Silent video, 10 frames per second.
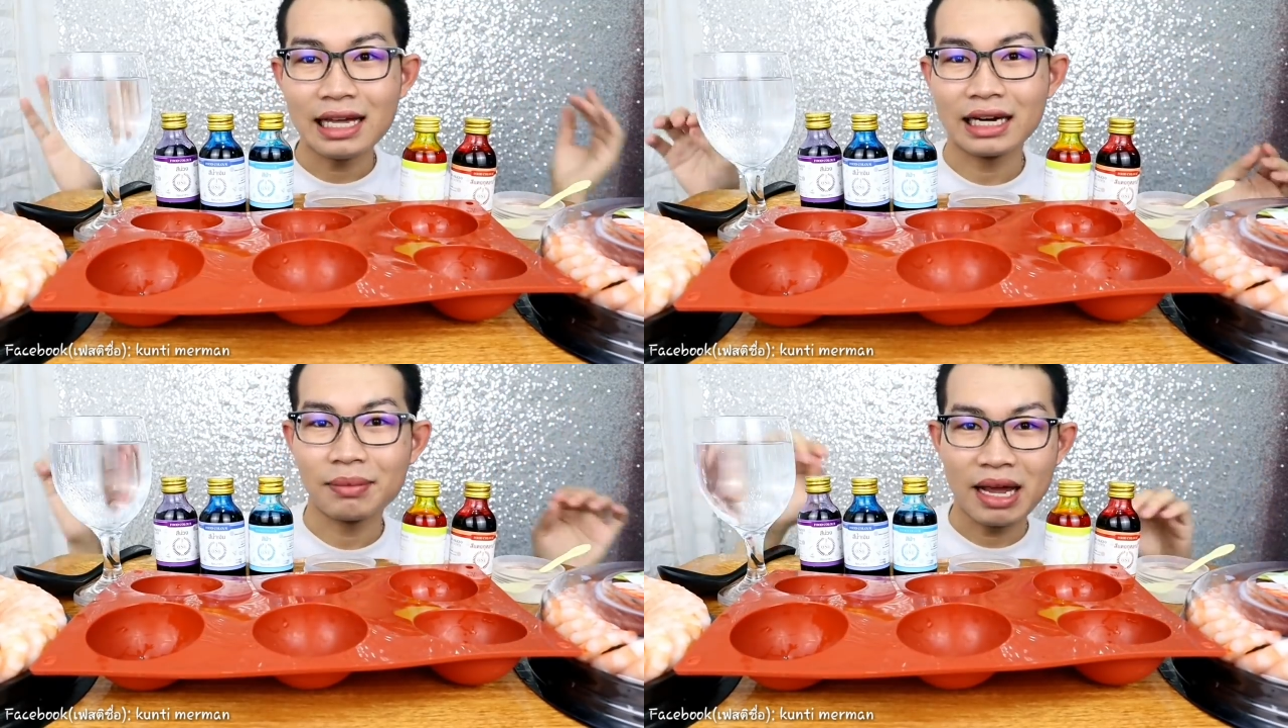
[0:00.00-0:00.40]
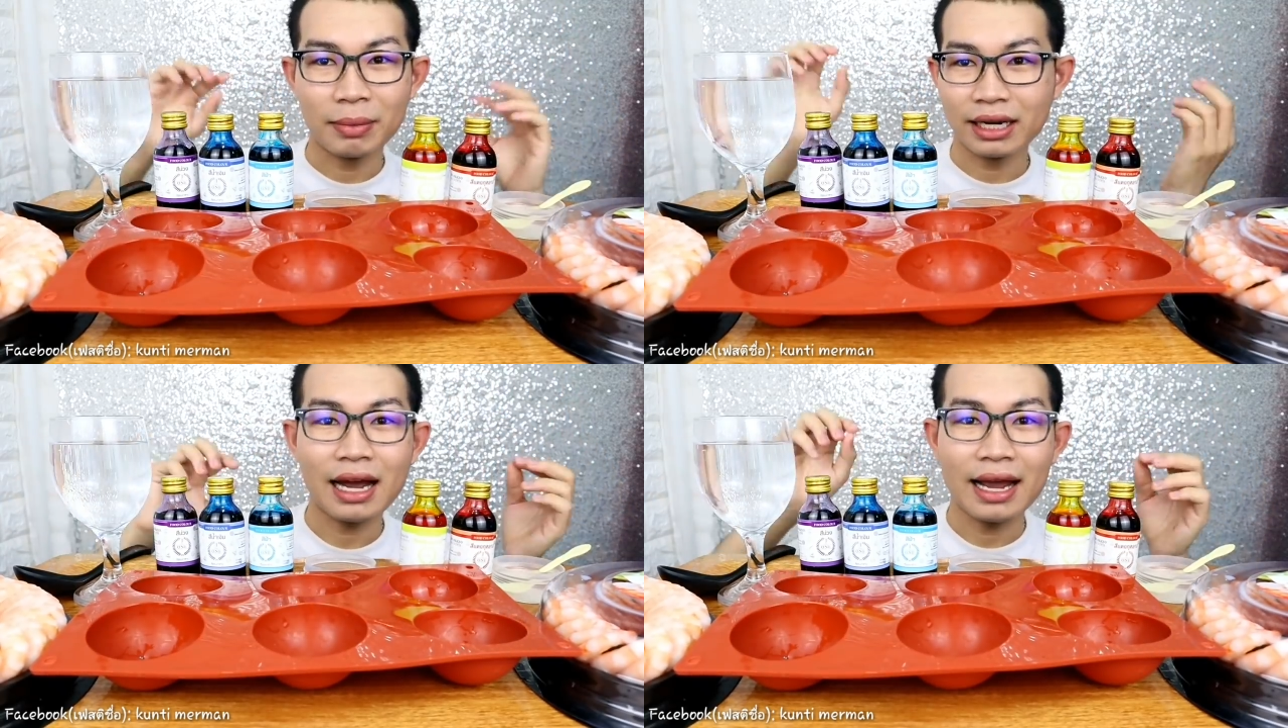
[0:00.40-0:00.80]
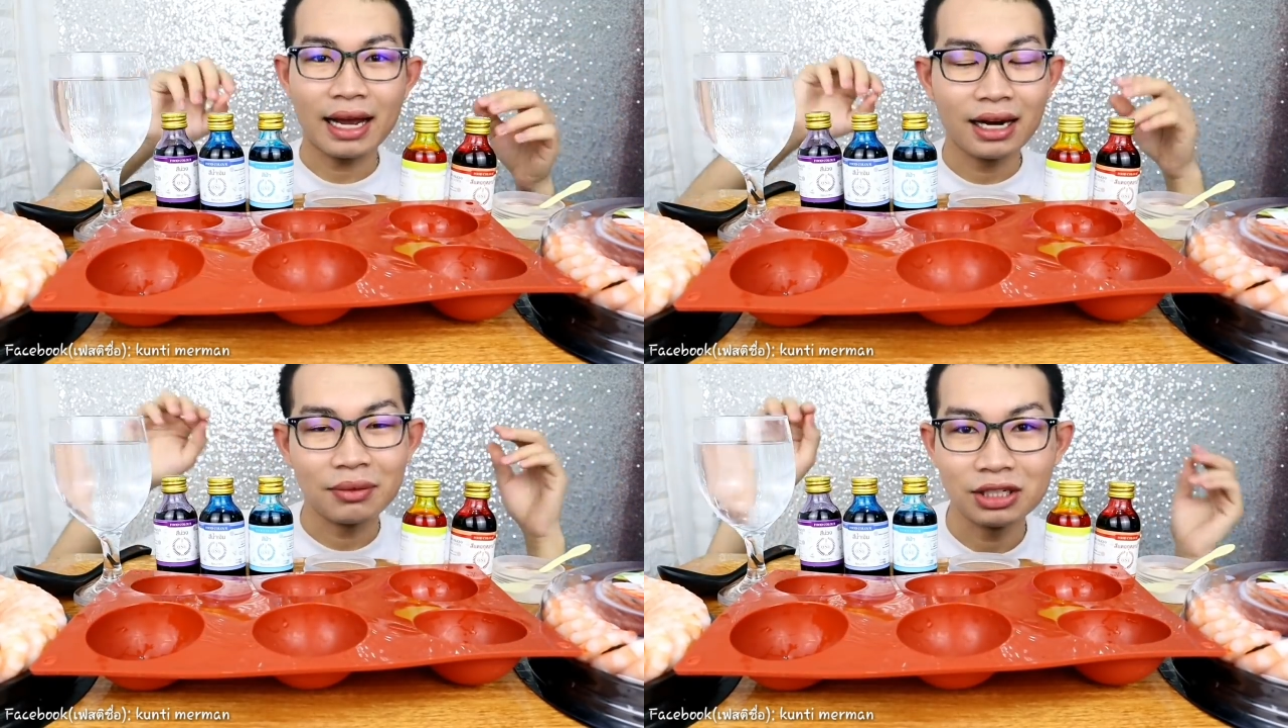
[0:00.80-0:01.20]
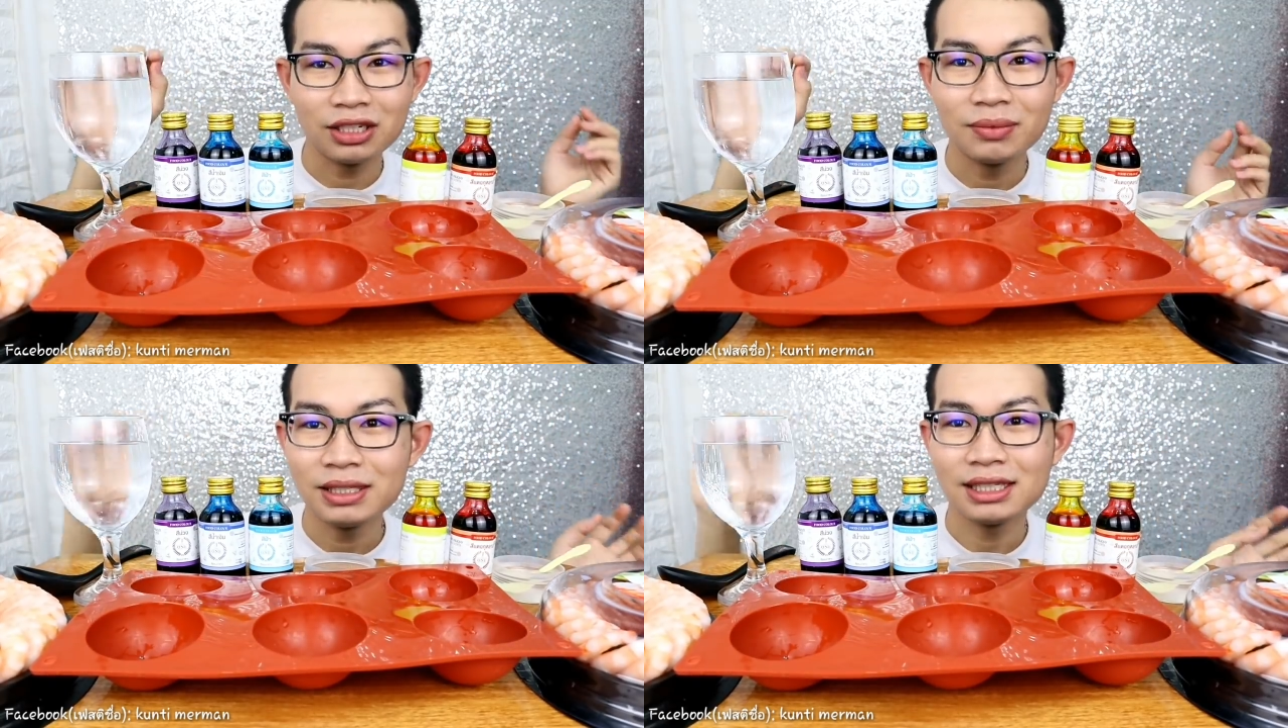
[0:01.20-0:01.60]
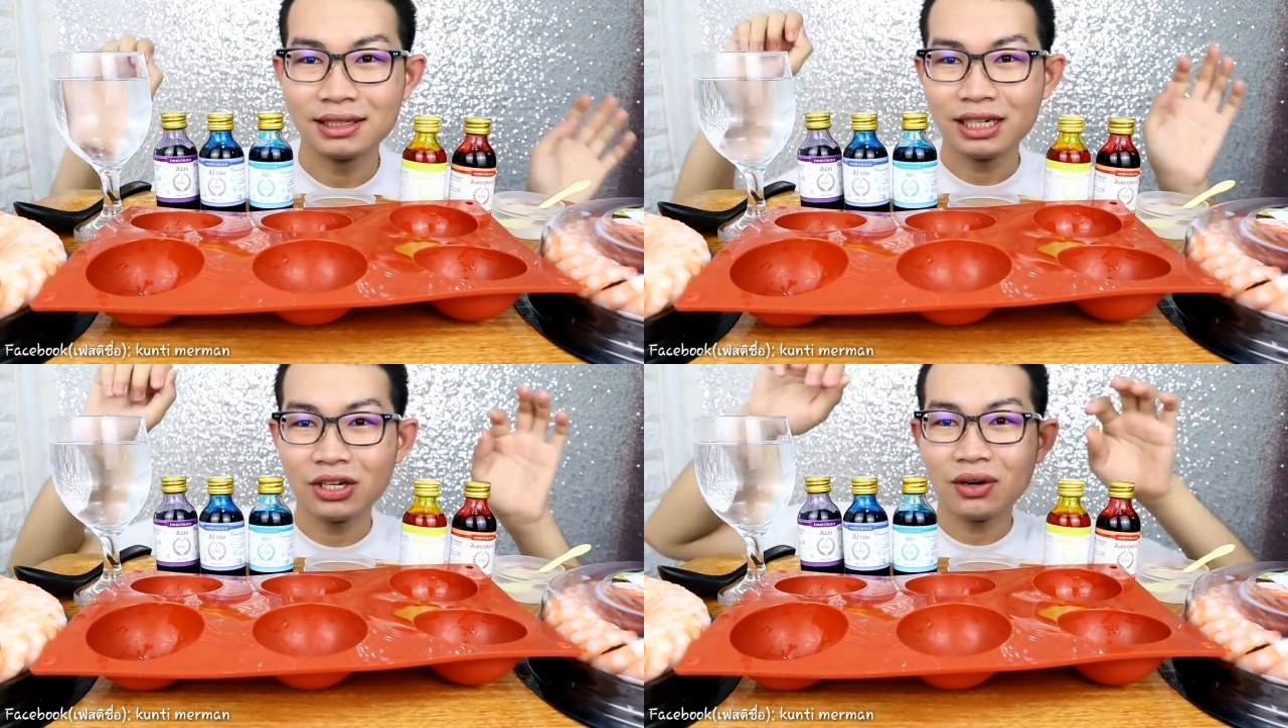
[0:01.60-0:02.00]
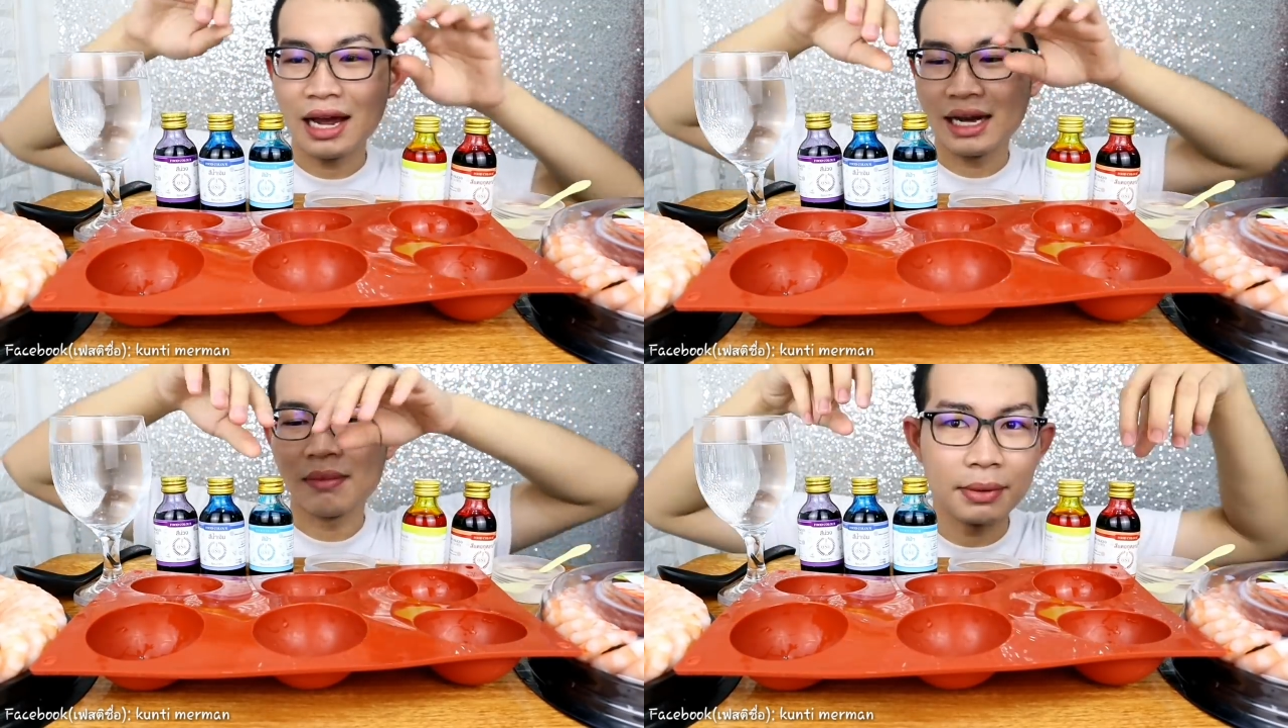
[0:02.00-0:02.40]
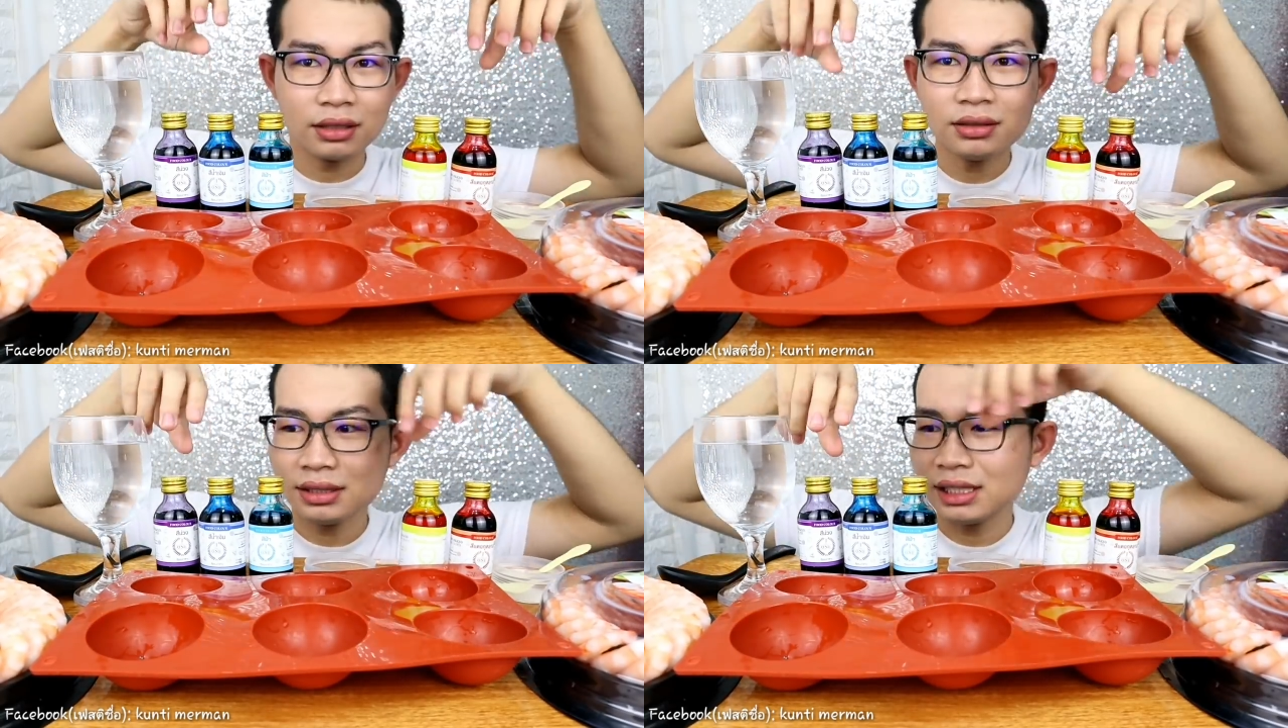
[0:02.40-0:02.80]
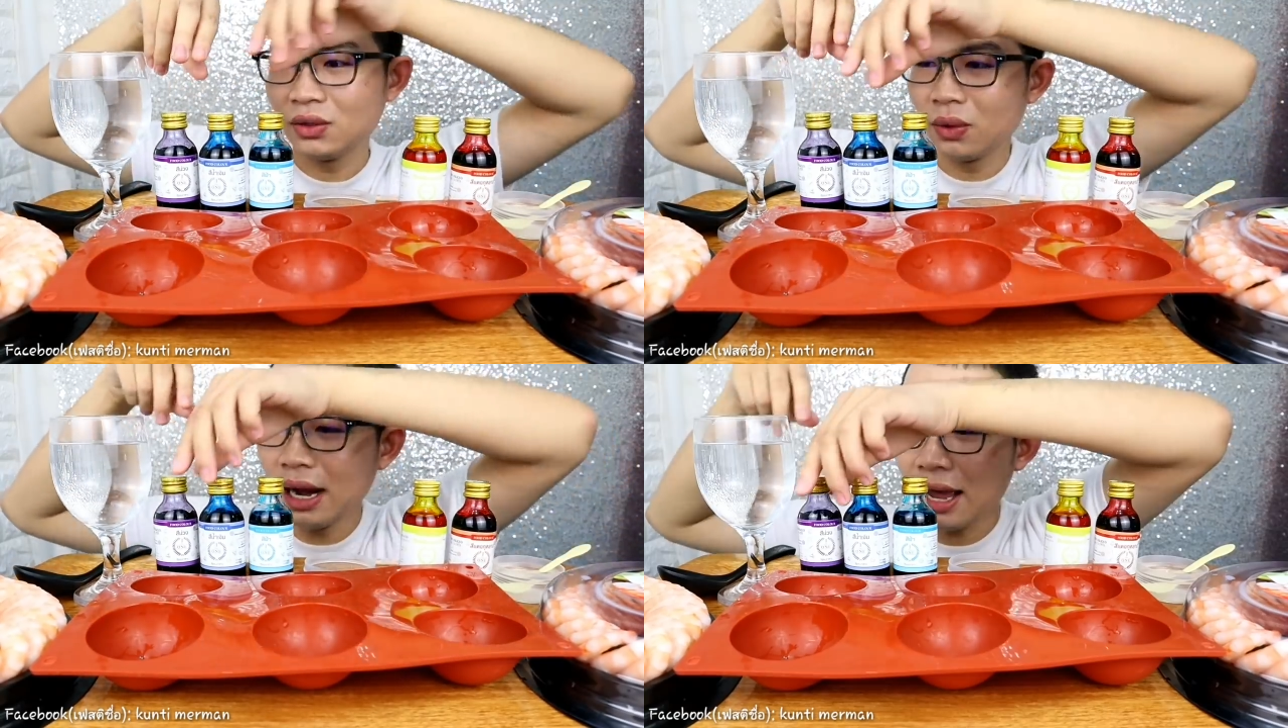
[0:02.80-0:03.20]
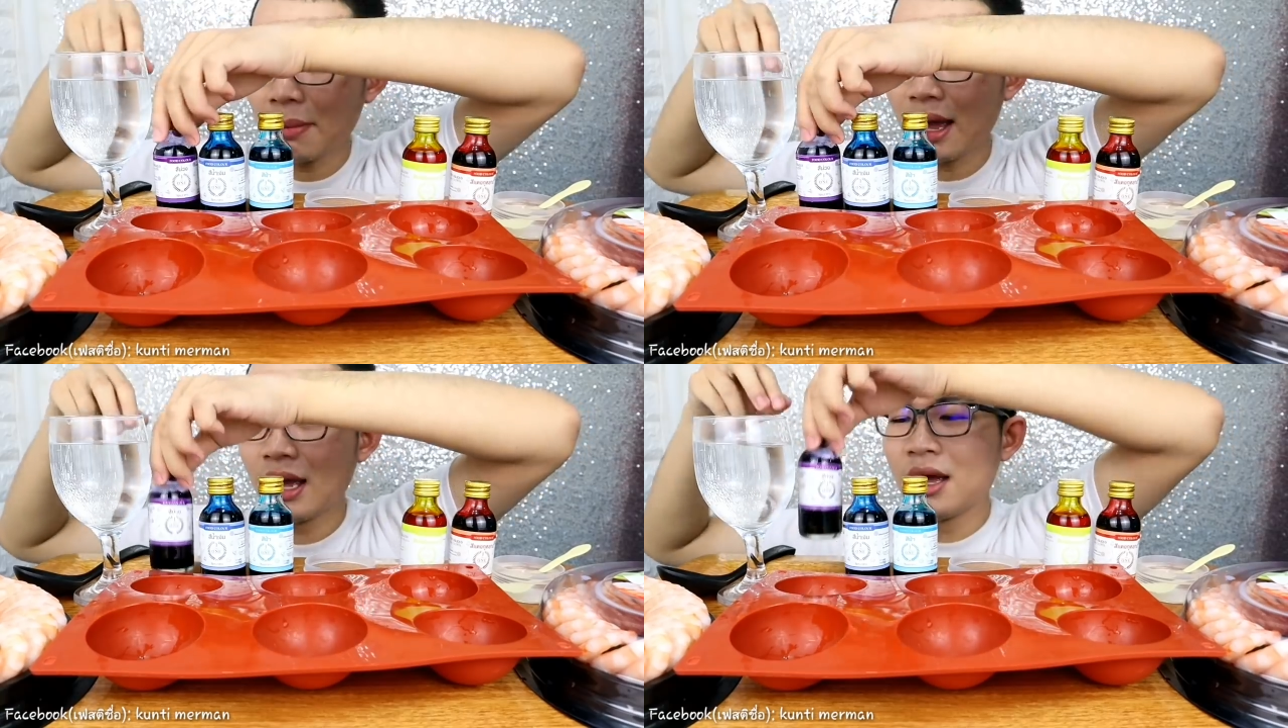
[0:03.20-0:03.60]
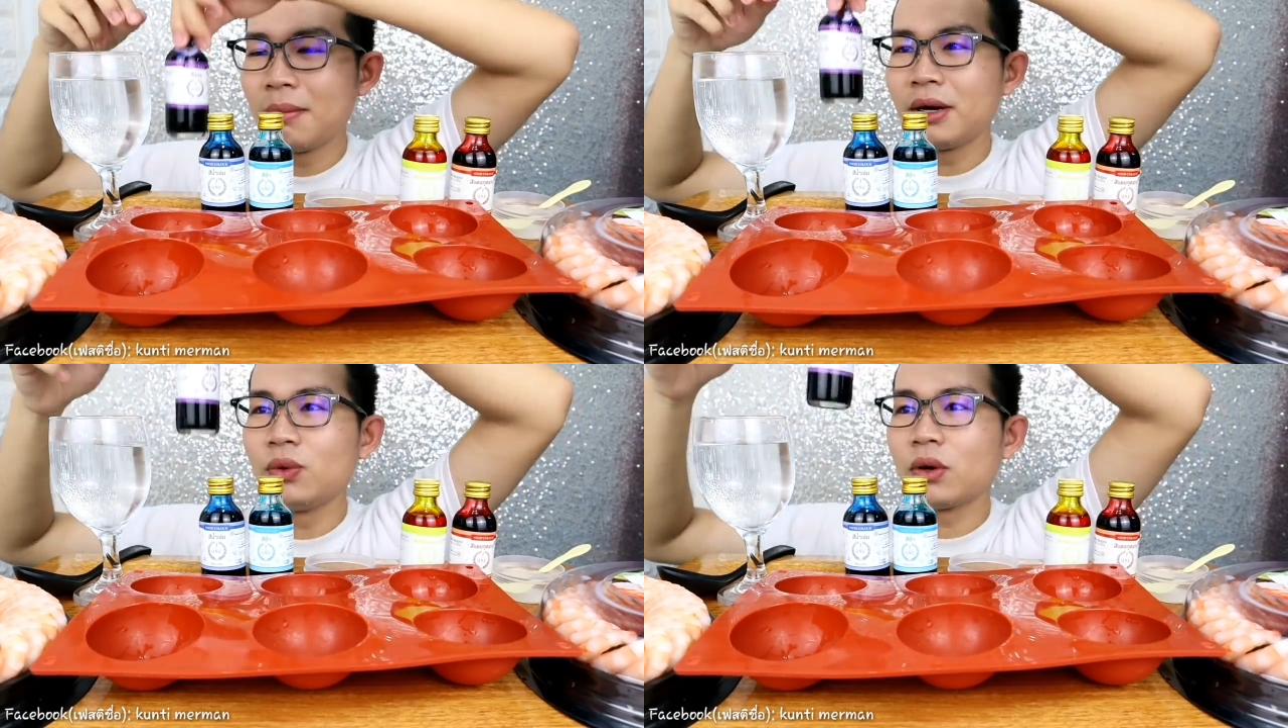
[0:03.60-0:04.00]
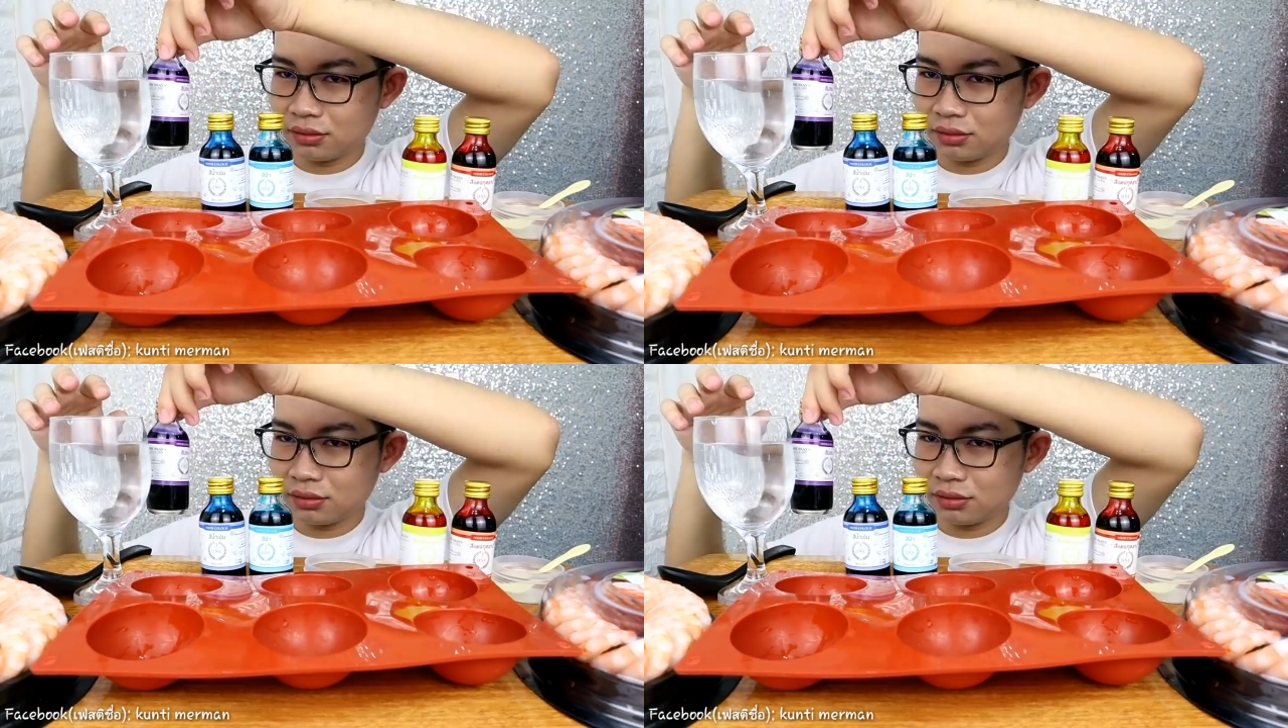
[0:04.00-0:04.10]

แสดกับแดงมันคล้ายๆกันนะครับติ๊กก็เลยไม่ซีเรียสเท่าไหร่นะมันก็คือสีรุ้งนั่นแหละมาดู